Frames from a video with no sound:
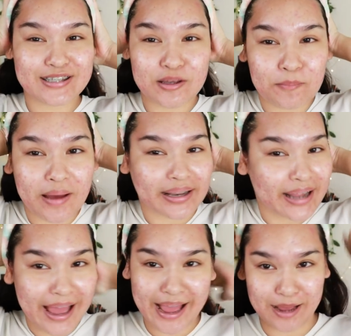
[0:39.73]
จะมา
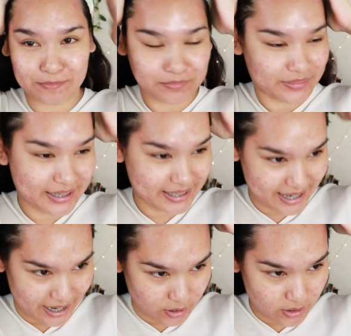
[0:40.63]
ทำนะ
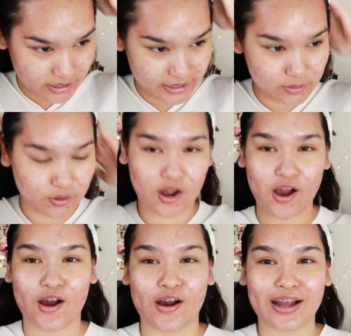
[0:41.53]
คะก็คือหัวข้
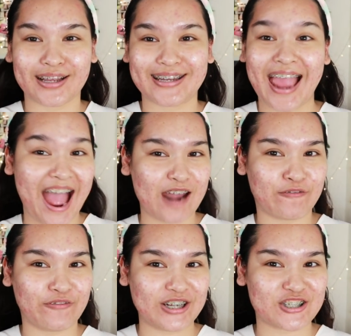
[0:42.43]
อ
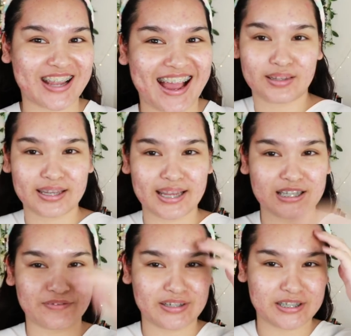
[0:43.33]
catfish ค่ะ
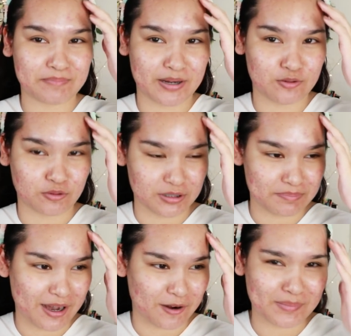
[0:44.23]
catfish คือปลาดุกหรือ
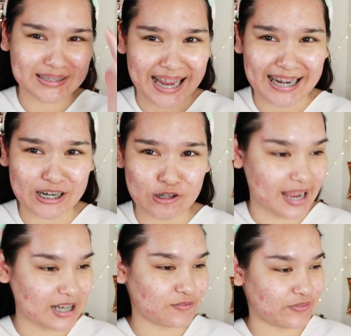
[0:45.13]
เปล่าไม่ใช่นะ
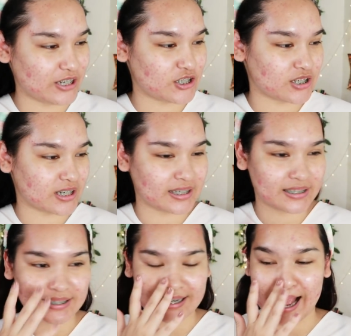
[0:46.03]
catfish
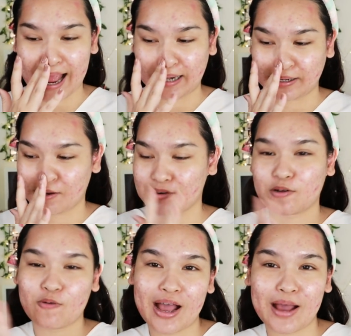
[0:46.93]
คือการเขาเรี
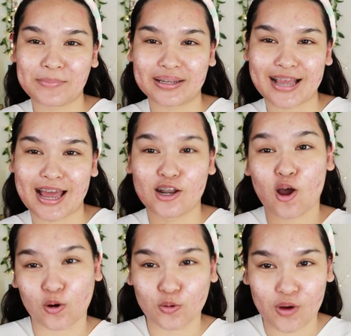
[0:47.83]
ยกว่าเป็นการหล
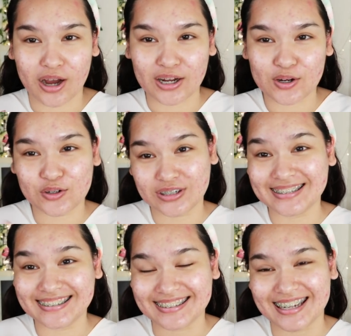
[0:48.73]
อกลวงคน
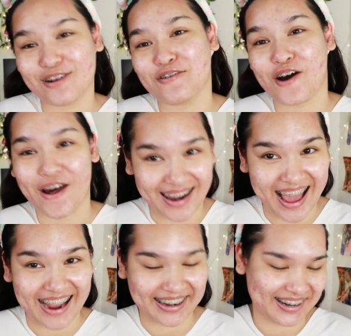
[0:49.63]
อื่นในโลกออนไล
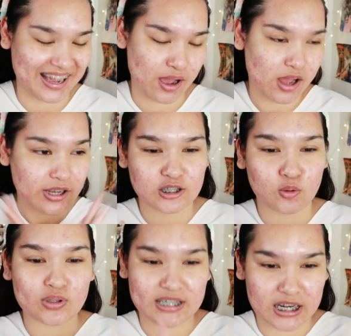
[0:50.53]
น์นะคะคือ
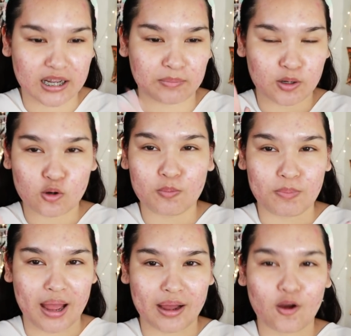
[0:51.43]
ตัวจริงกับในรูป
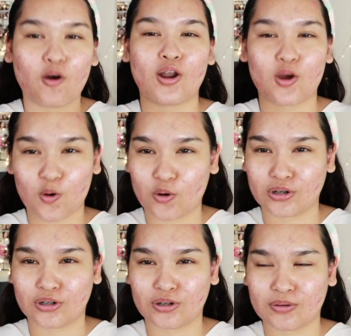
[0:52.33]
อะคนละคน
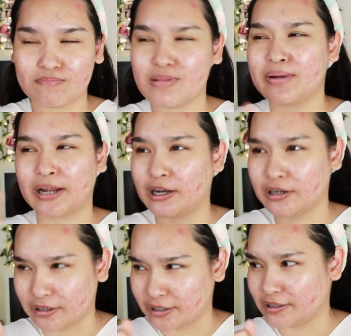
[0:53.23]
ไม่เหมือนกัน
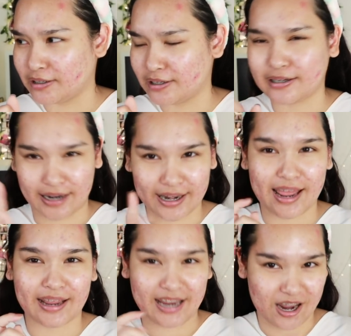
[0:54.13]
เลยงั้น
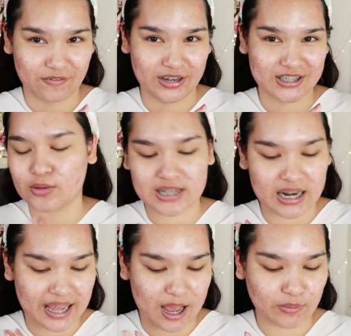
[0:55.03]
อะแคทฟิชเพราะฉะนั้
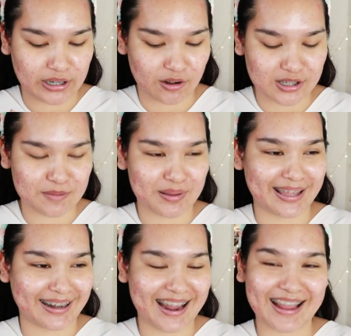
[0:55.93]
นนะคะวันนี้เราก็จะมา
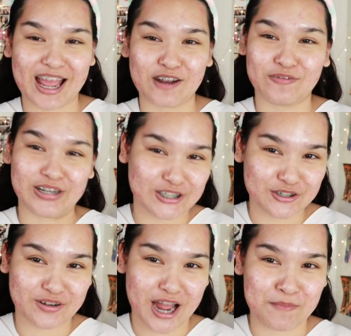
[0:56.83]
แต่งหน้าแคทฟิช
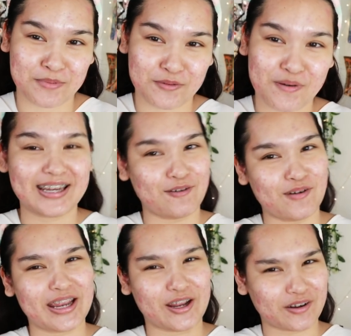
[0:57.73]
ดูกันเพราะว่าขิง
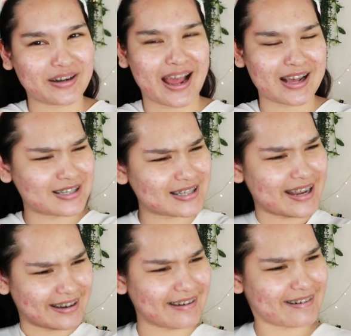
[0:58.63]
ค่อนข้างเซี
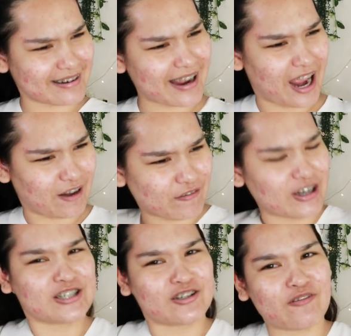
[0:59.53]
ยนในเรื่องแคทฟิ
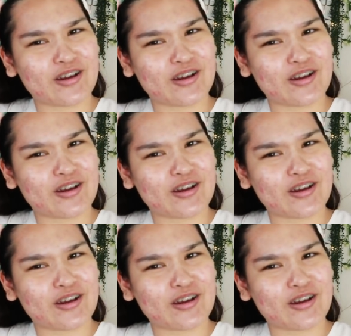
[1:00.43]
ชนะ